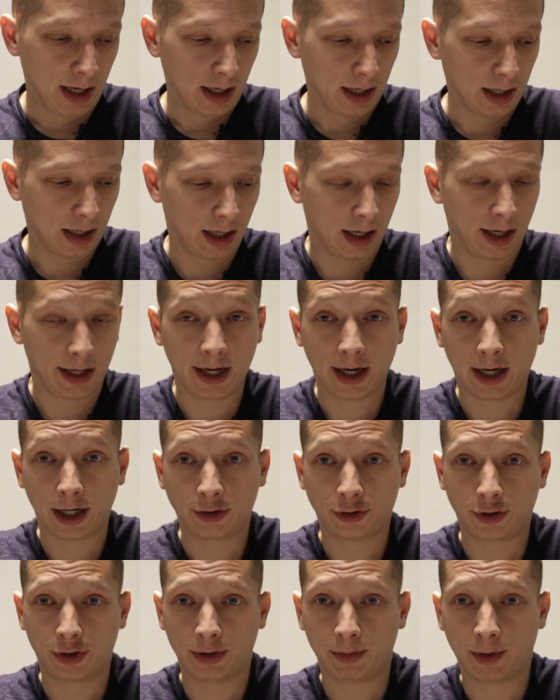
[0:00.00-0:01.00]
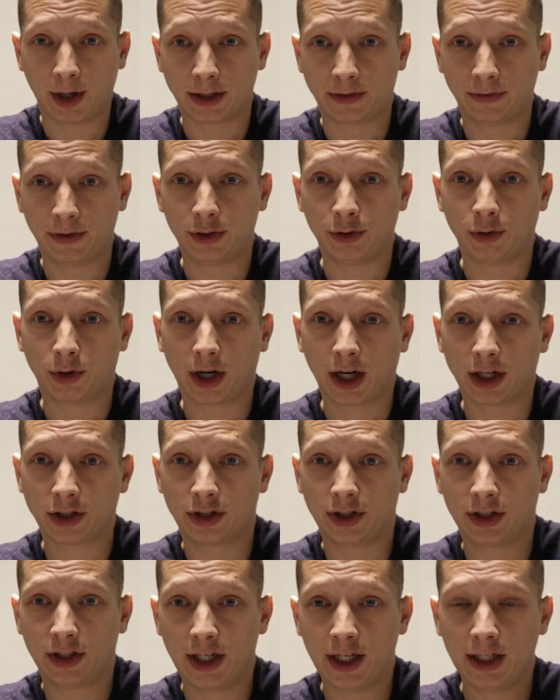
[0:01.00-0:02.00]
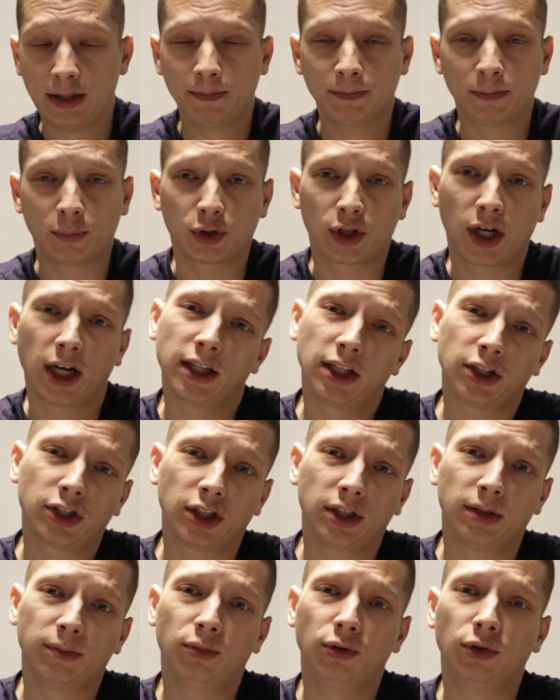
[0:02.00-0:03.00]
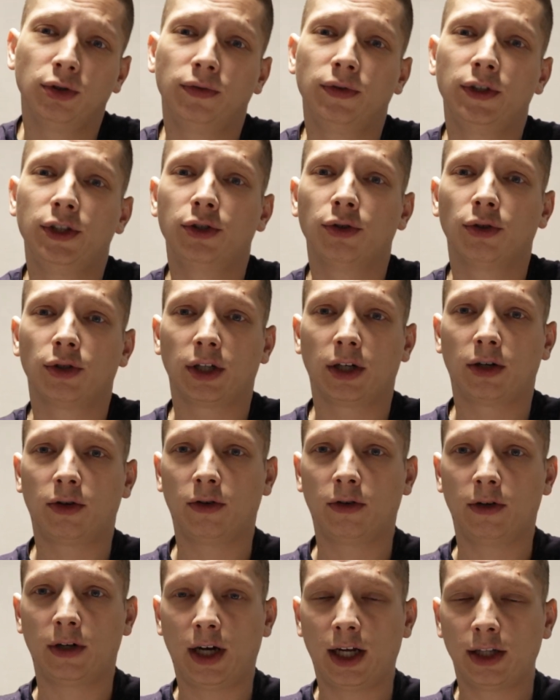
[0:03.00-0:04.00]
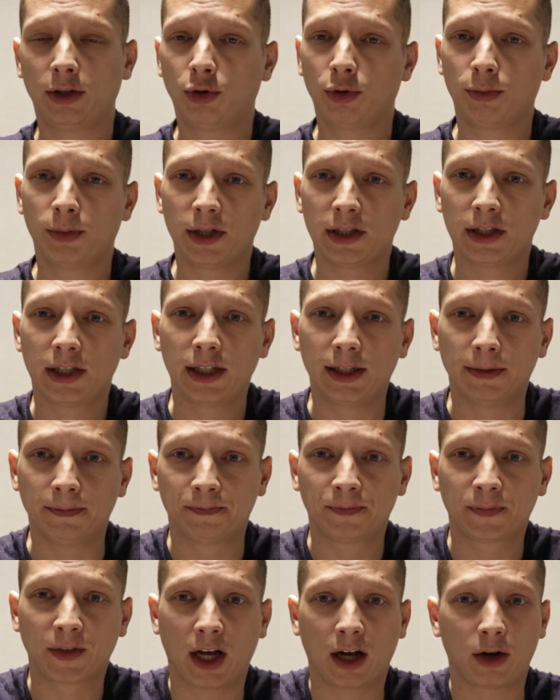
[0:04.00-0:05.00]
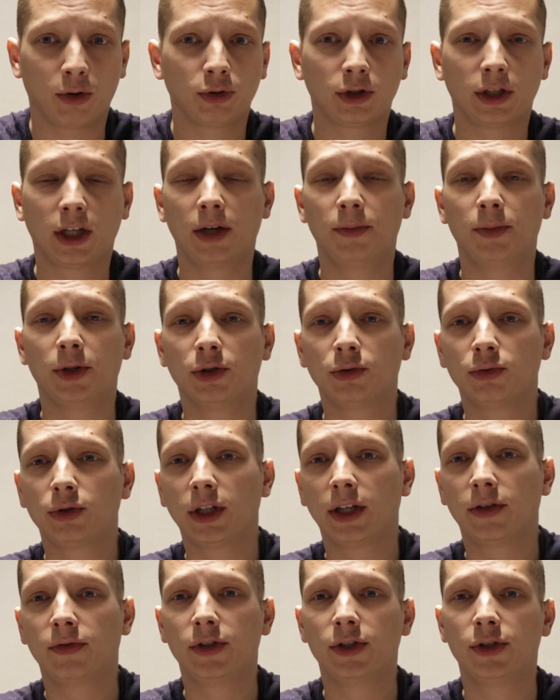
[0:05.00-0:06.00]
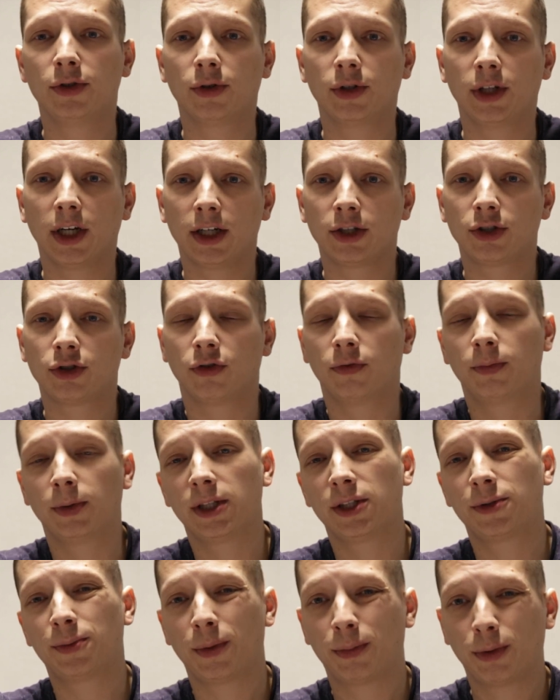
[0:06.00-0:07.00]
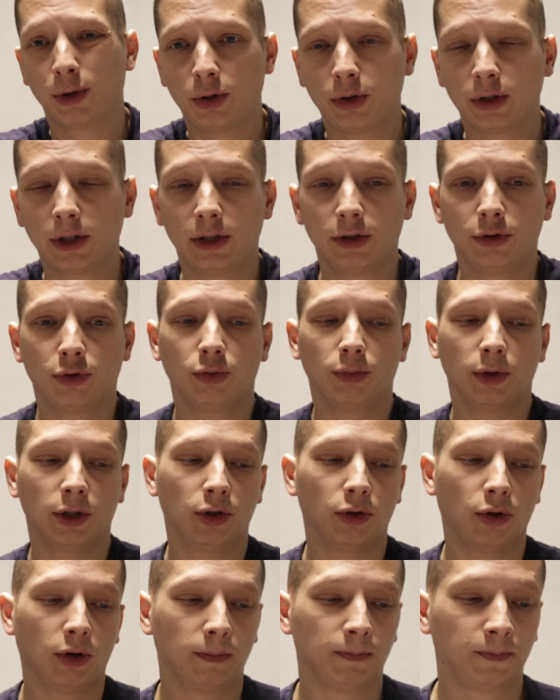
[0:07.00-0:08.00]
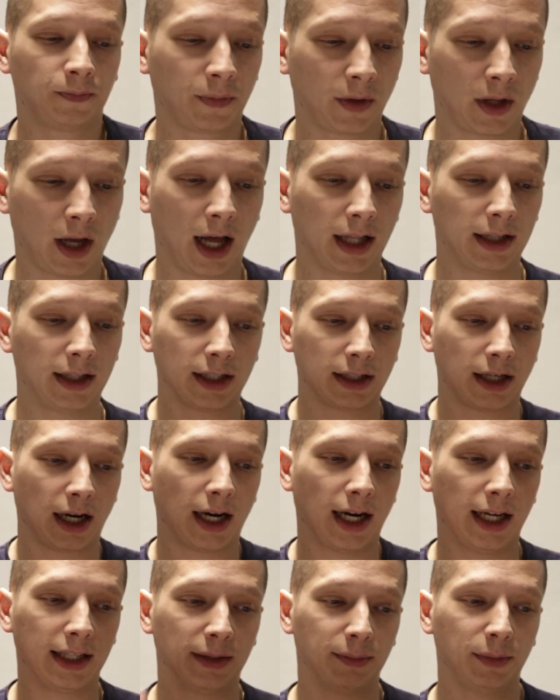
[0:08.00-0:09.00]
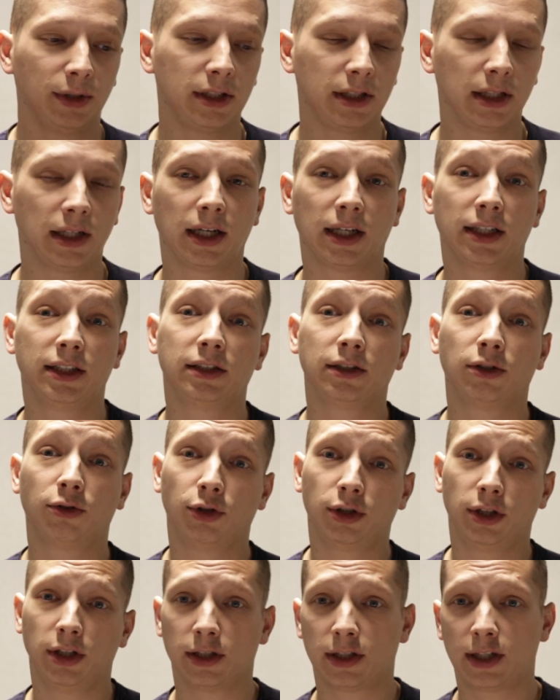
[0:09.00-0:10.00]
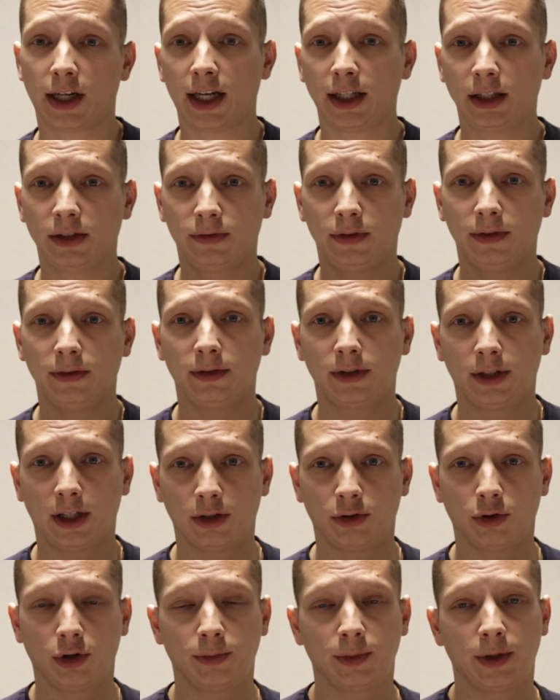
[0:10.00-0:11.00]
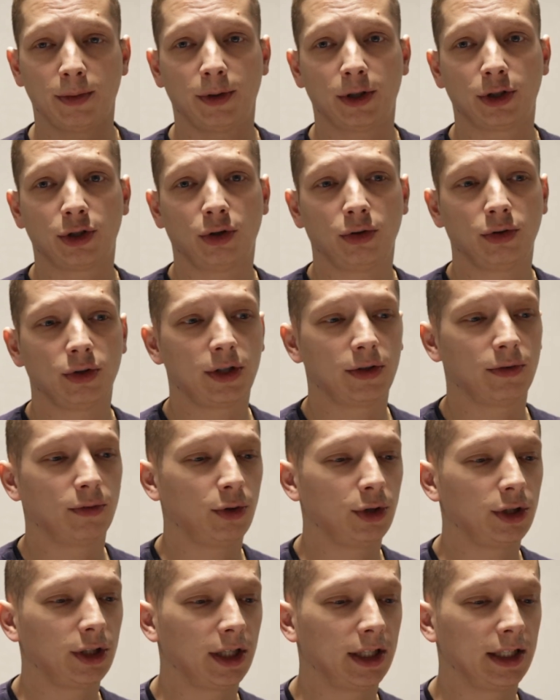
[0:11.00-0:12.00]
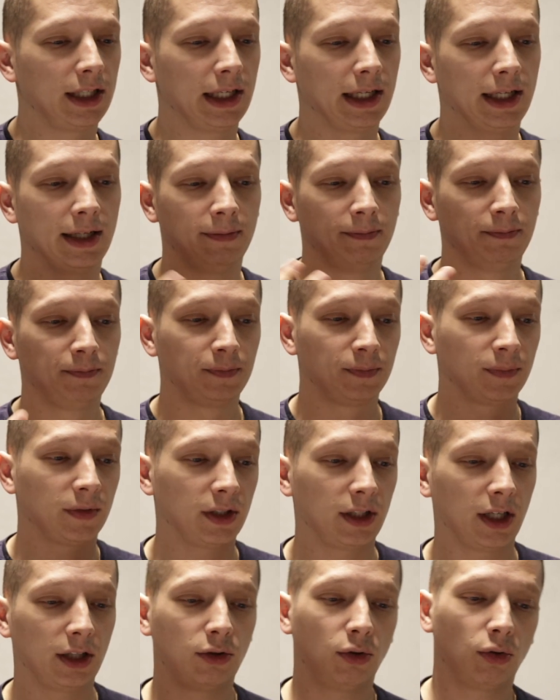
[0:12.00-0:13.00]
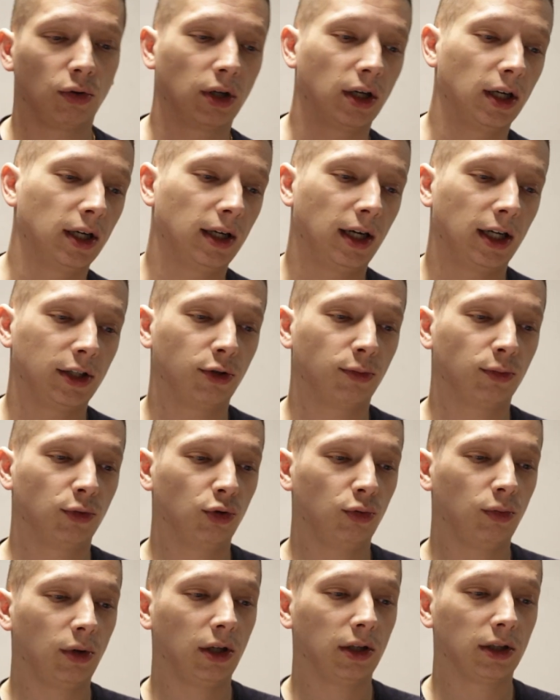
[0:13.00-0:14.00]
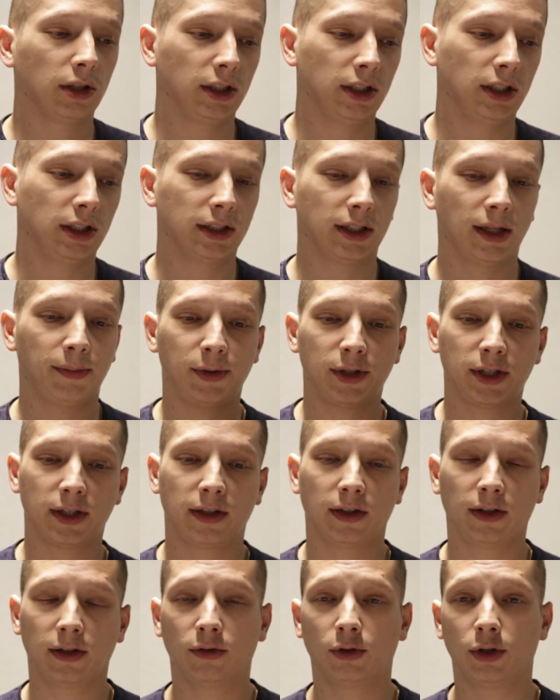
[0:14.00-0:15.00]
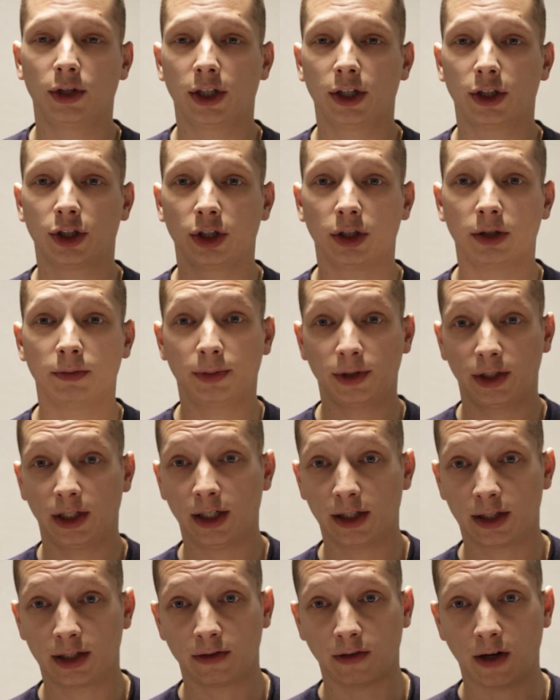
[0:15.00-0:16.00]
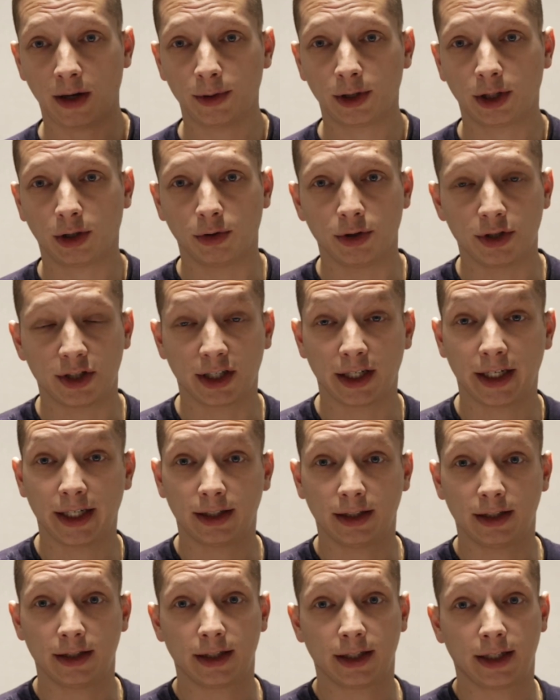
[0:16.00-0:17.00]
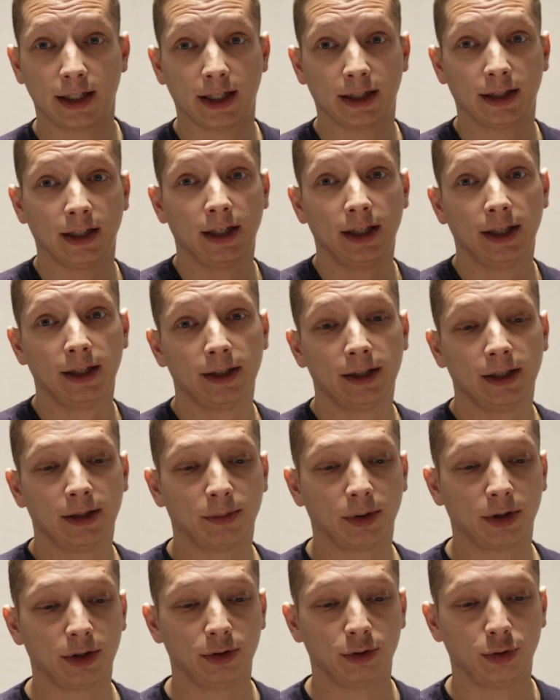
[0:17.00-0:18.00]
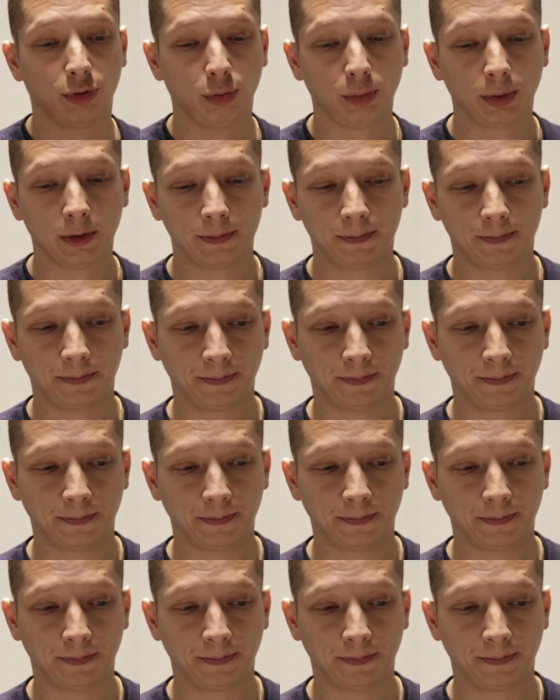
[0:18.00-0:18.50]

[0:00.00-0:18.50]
а, я хочу снимать видео каждый день, пускай даже это будет видео такого одной мысли, короткое минутное видео, да, что в принципе плохо для YouTube, но одна какая-то мысль, один какой-то инсайт, вывод, который мне пришел сегодня, или я долго о нем думал и записывал его, и решил поделиться с вами такой секретный секрет про YouTube.